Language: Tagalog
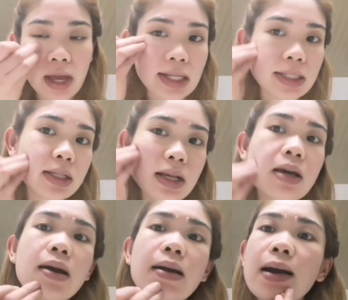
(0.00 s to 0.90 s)
face.
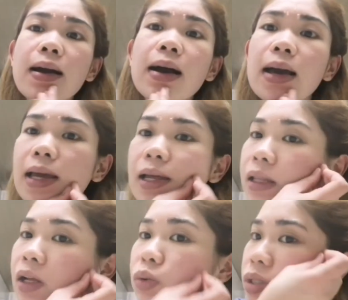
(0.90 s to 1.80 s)

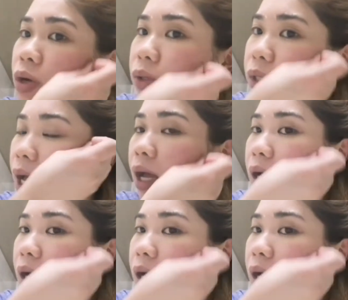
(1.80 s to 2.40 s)
Ayan, nalusaw na.